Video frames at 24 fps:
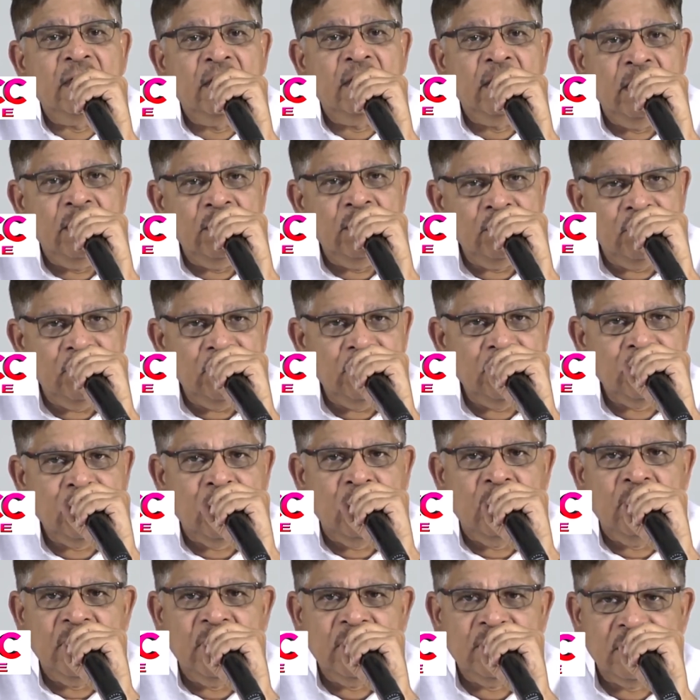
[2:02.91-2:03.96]
నేను
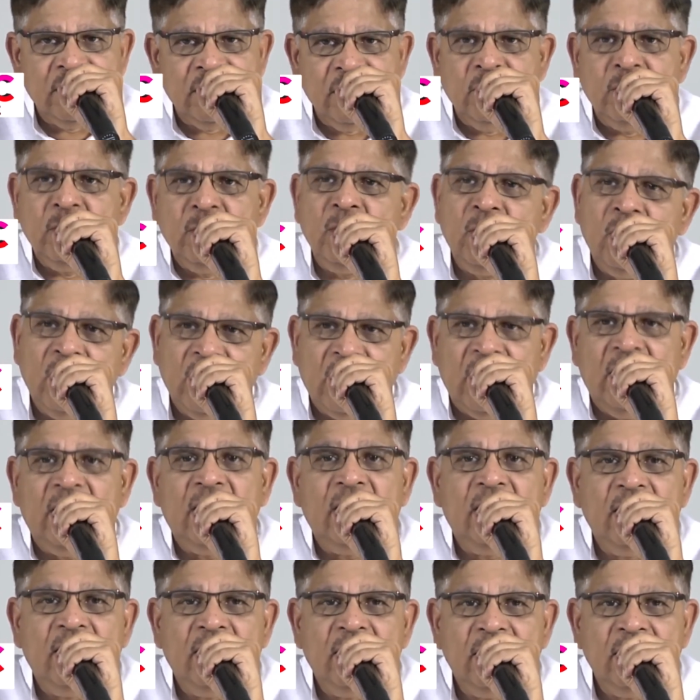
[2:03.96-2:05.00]
తీసుకోవాల్సిన ఇంకొక
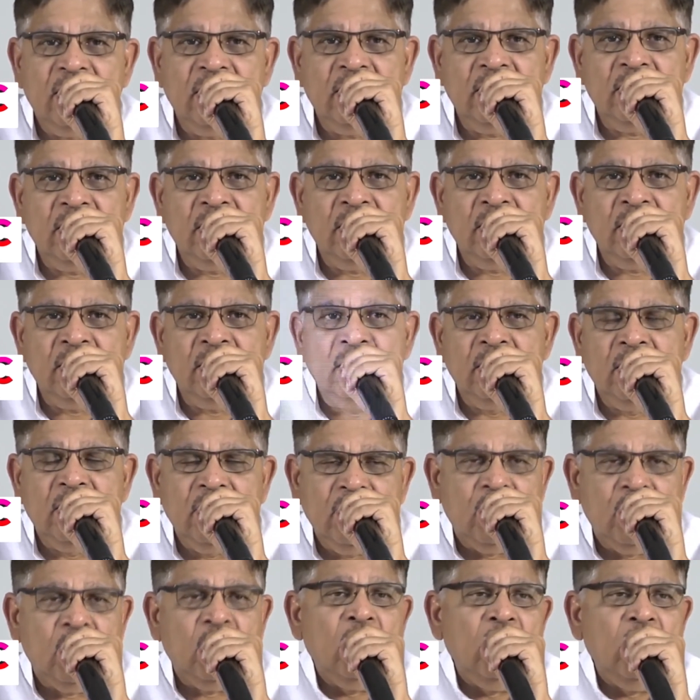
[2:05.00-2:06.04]

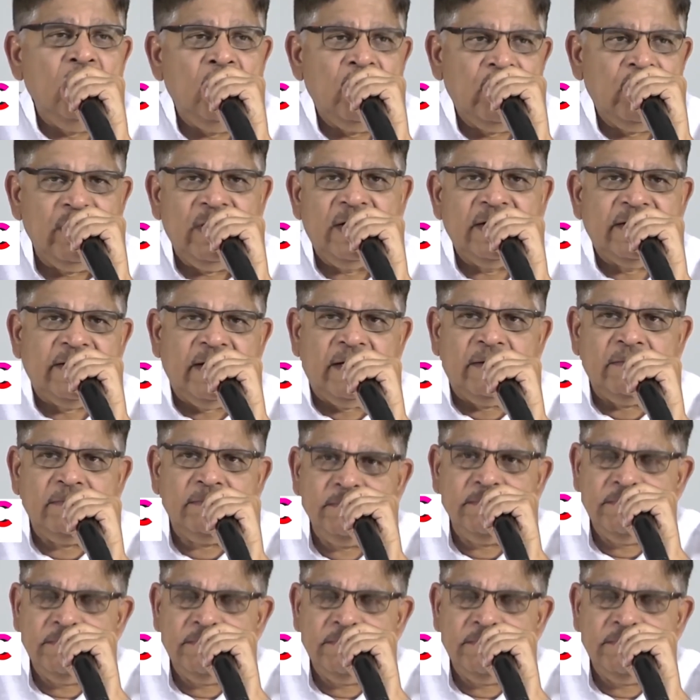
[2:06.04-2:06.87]
రోల్లోకి వెళ్తాను